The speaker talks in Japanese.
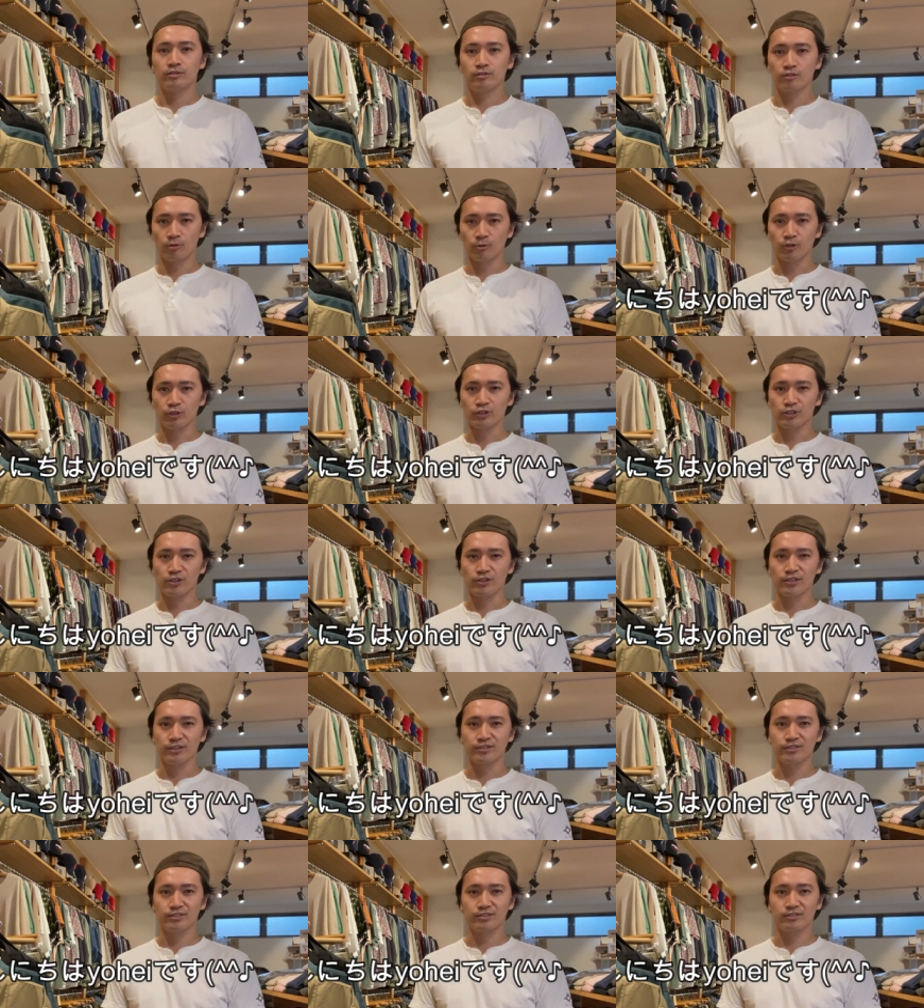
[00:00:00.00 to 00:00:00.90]
どうも、
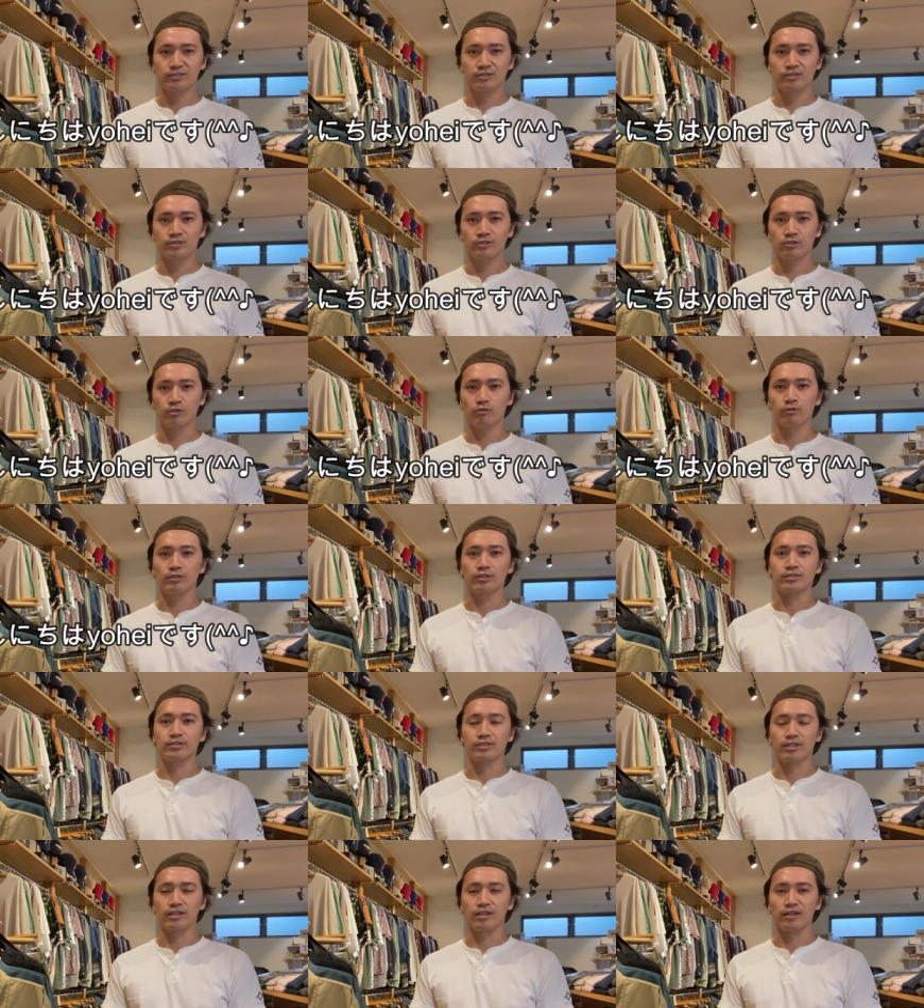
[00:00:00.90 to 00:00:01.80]
藤です。今日は
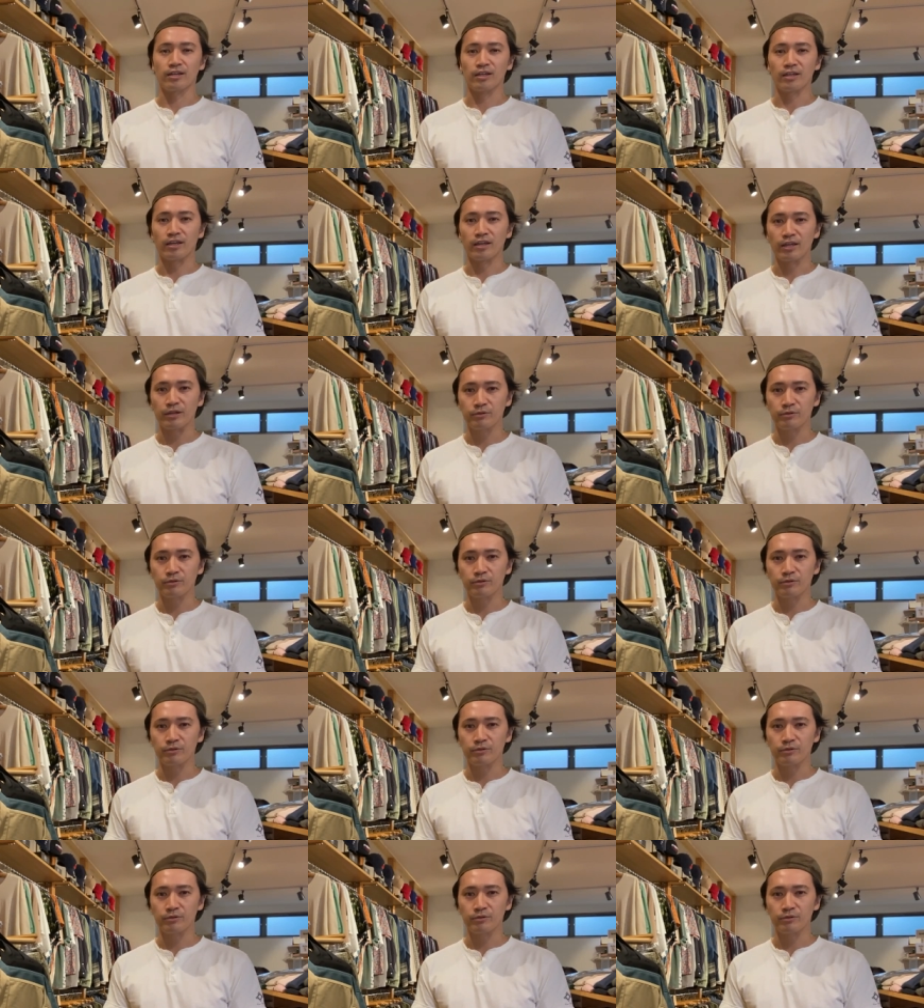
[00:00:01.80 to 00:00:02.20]
ですね、